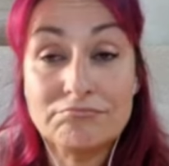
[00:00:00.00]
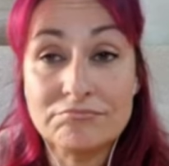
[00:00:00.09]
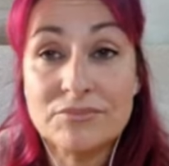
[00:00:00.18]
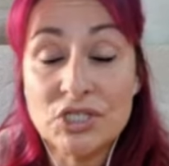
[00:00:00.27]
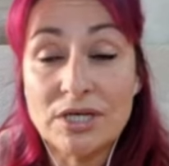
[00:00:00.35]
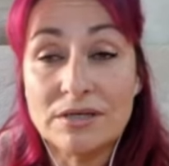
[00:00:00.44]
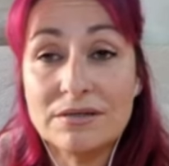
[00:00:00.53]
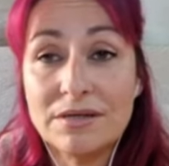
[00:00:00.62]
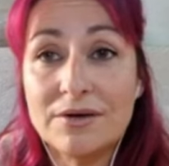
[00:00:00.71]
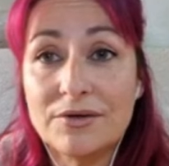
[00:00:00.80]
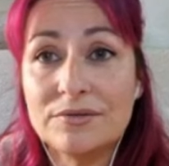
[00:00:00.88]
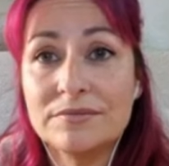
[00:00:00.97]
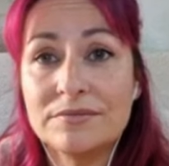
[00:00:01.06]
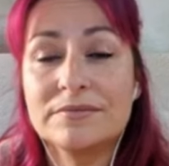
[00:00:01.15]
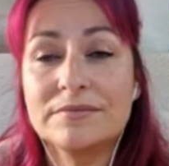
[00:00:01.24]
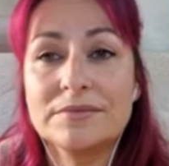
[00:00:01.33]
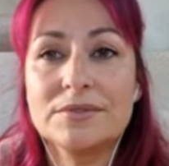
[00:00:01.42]
Sí, claro.
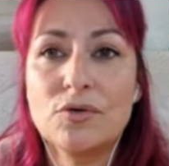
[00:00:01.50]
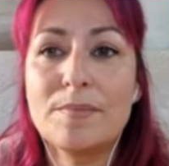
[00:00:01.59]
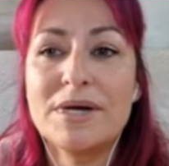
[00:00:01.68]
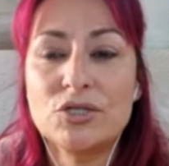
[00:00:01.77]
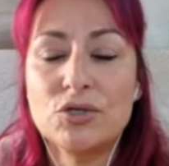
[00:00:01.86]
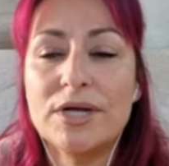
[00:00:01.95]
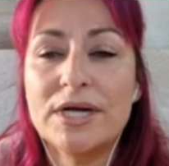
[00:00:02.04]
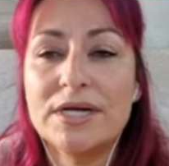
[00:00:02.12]
Son más horas.